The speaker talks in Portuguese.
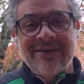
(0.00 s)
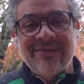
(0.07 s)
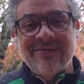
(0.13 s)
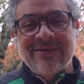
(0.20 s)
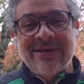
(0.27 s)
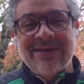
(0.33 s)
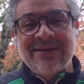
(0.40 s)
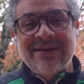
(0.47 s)

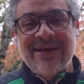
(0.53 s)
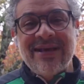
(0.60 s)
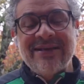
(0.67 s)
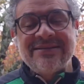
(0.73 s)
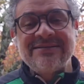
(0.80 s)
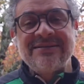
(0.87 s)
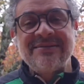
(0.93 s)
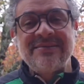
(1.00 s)
O que é
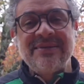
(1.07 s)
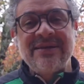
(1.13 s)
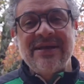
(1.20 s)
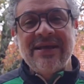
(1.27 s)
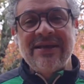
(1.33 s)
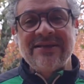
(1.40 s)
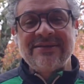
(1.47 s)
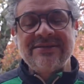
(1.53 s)
esse
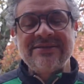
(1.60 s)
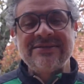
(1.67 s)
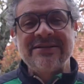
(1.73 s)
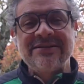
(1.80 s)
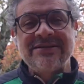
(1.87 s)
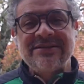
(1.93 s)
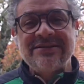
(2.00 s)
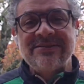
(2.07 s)
ambiente
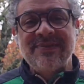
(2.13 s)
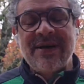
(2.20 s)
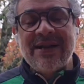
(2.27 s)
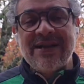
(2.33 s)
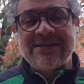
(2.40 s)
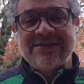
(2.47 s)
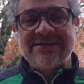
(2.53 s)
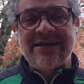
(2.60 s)
que a gente
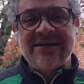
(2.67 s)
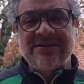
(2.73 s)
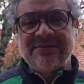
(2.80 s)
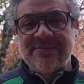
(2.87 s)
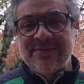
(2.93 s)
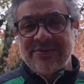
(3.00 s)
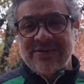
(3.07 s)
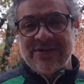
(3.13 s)
parece estar
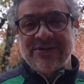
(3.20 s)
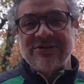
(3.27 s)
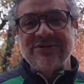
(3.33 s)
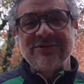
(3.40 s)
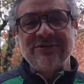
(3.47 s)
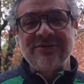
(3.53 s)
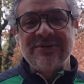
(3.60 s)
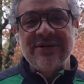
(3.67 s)

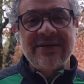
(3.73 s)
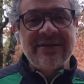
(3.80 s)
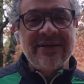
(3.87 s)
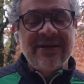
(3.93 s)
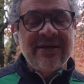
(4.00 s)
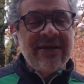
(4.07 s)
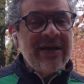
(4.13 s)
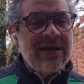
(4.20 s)
desprotegido, né?
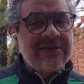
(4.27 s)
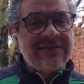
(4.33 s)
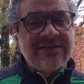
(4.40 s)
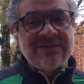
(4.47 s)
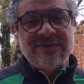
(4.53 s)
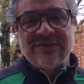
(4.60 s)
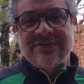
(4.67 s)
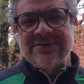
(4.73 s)
Às
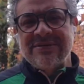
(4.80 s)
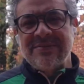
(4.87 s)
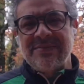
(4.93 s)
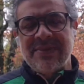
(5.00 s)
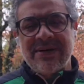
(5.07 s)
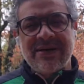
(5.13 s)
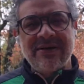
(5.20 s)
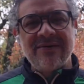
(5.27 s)
vezes um
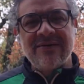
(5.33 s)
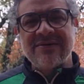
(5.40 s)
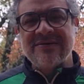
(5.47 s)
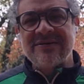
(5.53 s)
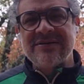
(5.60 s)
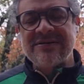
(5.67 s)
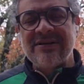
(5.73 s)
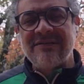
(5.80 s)
desemprego, às
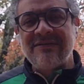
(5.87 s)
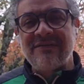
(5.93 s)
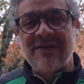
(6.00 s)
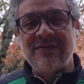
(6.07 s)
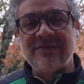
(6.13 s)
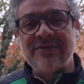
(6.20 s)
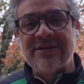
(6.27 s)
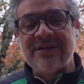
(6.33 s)
vezes a
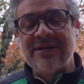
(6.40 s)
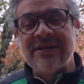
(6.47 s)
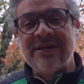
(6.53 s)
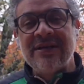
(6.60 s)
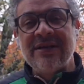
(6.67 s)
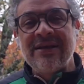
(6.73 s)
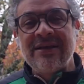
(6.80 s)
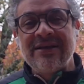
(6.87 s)
falta
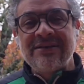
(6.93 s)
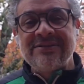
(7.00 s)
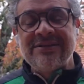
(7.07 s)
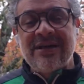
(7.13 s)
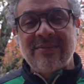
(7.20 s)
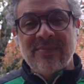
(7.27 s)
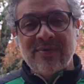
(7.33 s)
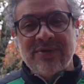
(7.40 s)

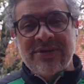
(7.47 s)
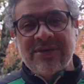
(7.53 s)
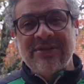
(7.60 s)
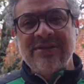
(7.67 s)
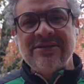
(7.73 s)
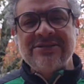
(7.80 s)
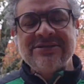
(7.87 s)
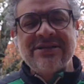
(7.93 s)
de harmonia
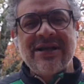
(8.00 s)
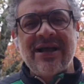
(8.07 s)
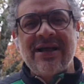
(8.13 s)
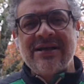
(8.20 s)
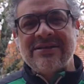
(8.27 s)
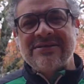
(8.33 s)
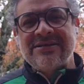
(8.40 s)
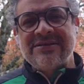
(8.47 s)
dentro de
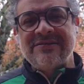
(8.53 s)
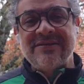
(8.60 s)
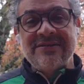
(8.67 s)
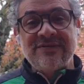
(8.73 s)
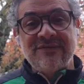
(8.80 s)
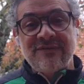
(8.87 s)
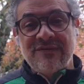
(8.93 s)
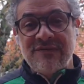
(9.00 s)
casa, às
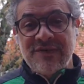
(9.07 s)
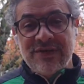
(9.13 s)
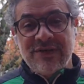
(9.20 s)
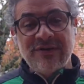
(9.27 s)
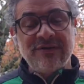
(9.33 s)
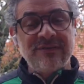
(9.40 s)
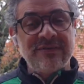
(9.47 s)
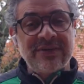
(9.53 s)
vezes um
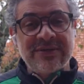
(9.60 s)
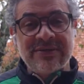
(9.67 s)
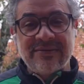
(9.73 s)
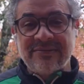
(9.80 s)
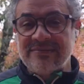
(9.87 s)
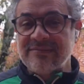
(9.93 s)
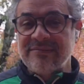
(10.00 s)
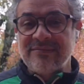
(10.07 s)
filho, uma,
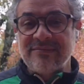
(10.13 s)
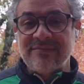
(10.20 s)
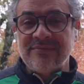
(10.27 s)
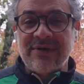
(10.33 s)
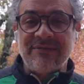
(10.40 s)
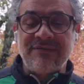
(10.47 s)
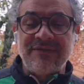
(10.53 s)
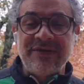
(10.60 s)

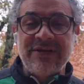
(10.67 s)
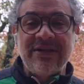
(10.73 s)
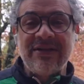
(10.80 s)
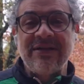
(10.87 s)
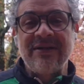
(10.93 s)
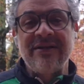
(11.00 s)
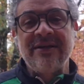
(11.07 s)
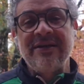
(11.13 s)
uma
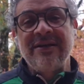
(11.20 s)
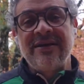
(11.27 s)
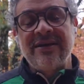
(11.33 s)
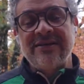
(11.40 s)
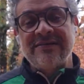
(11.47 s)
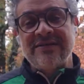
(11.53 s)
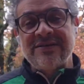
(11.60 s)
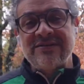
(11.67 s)
filha,
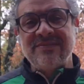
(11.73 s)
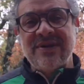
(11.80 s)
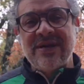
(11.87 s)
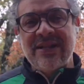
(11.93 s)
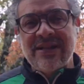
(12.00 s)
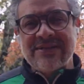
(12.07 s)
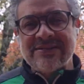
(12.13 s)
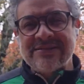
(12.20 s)
às vezes uma
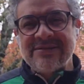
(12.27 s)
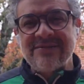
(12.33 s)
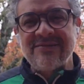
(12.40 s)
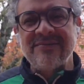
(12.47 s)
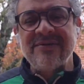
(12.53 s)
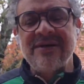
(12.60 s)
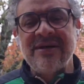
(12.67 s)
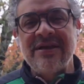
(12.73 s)
relação